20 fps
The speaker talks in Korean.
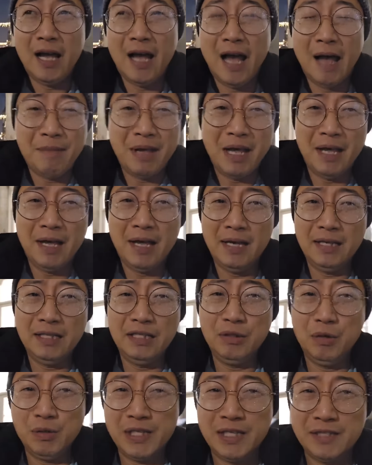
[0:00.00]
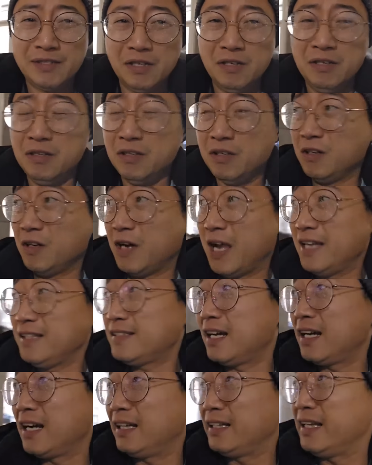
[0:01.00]
아마 이곳에서 어,
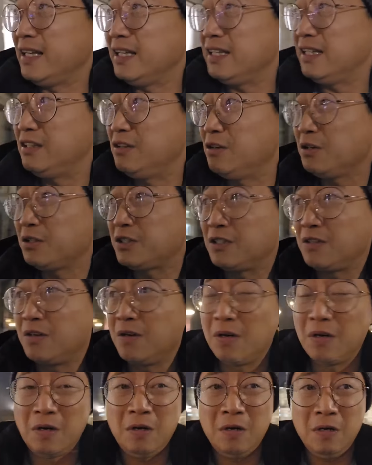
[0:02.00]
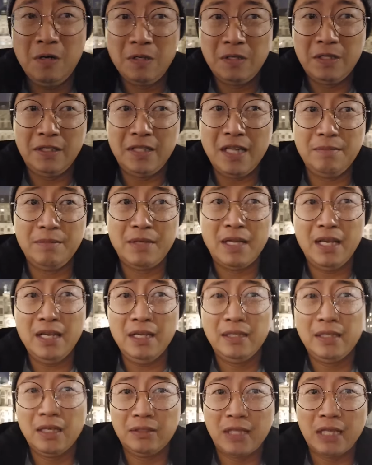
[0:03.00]
행사가 내일 이루어질 거기
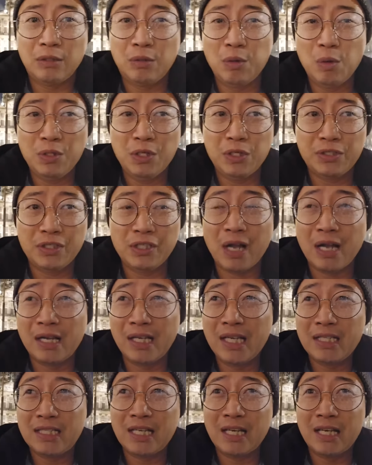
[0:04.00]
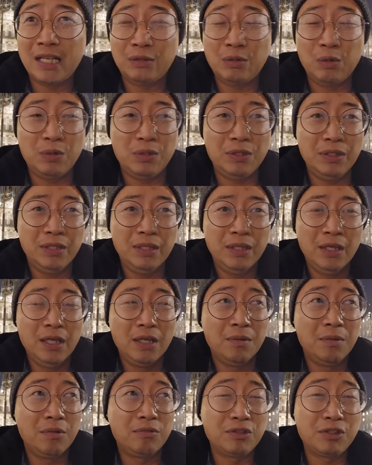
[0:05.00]
때문에 어, 대통령실 관계자 또는
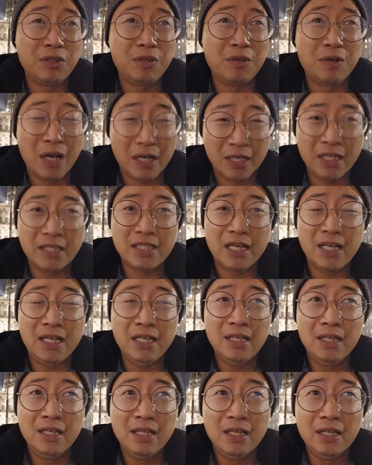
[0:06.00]
국정원 관계자